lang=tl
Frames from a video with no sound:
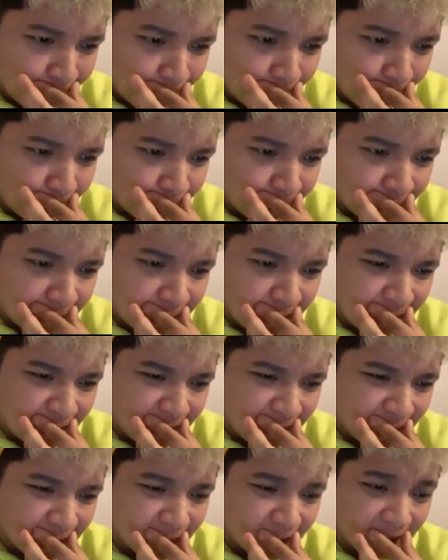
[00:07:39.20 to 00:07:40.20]

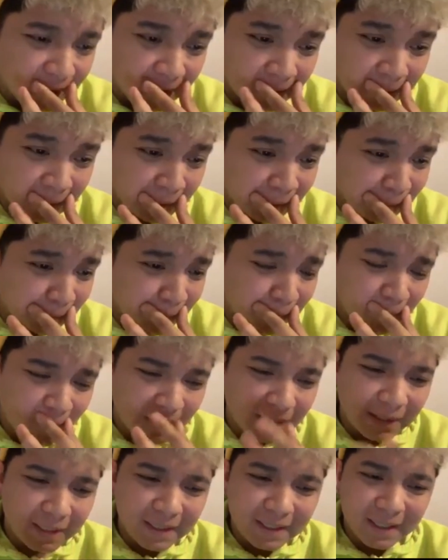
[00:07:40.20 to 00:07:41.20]
hindi, may
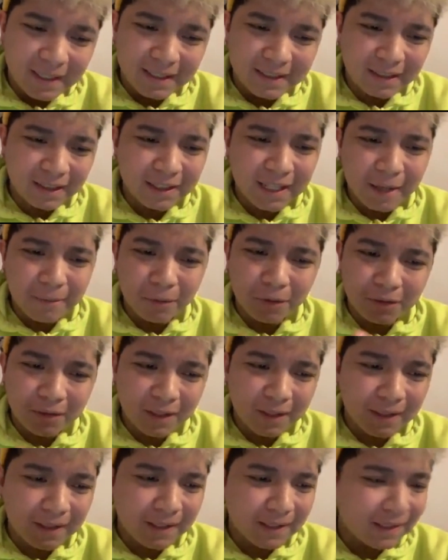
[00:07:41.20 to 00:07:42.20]
mga narinig kasi, ang dami kong
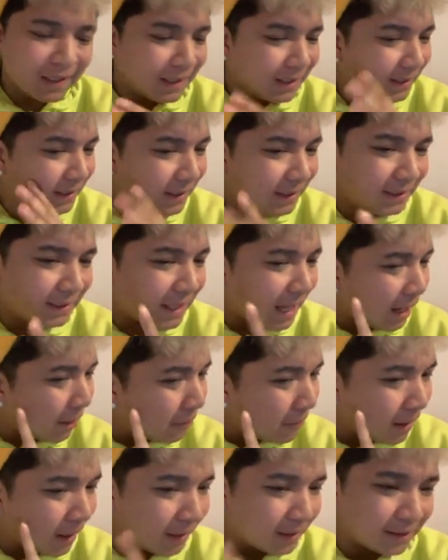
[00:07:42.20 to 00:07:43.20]
narinig na hindi
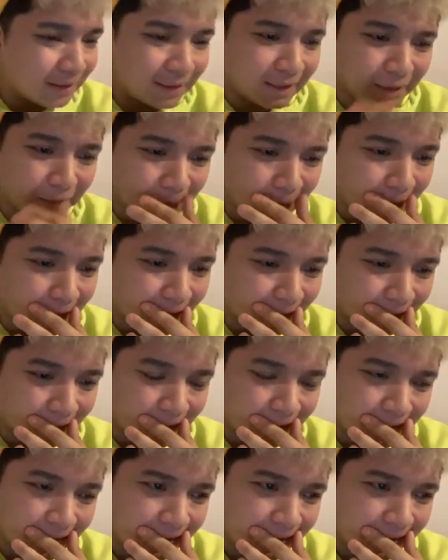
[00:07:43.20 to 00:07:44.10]
tama kasi na parang